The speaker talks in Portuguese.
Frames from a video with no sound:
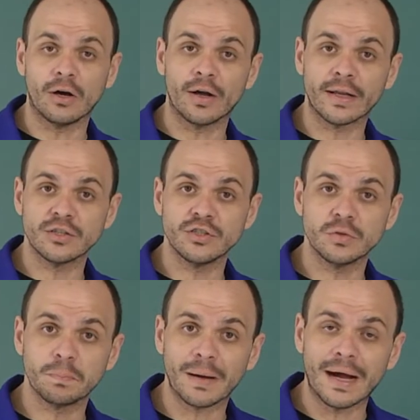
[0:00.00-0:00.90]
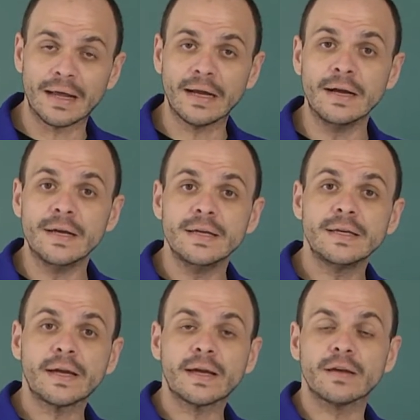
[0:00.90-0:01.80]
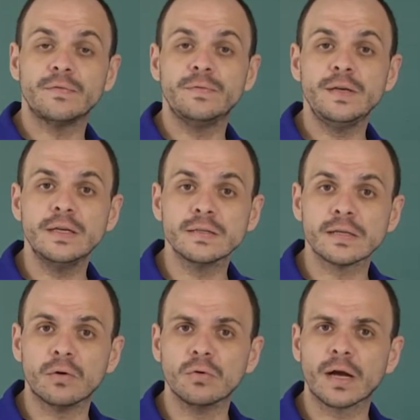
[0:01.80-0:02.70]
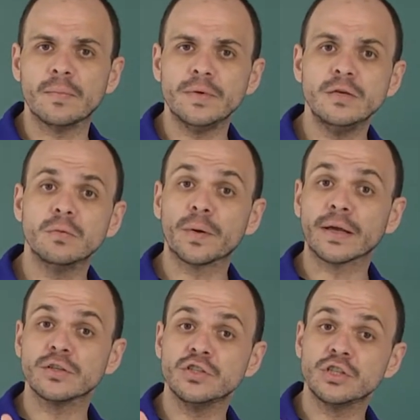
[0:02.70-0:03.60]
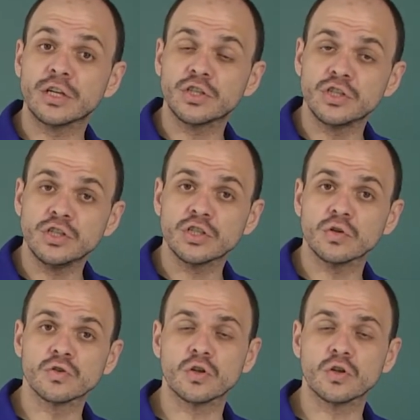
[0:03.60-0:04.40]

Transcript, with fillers: hora que a gente para e revisa o caminho para que a gente atinja os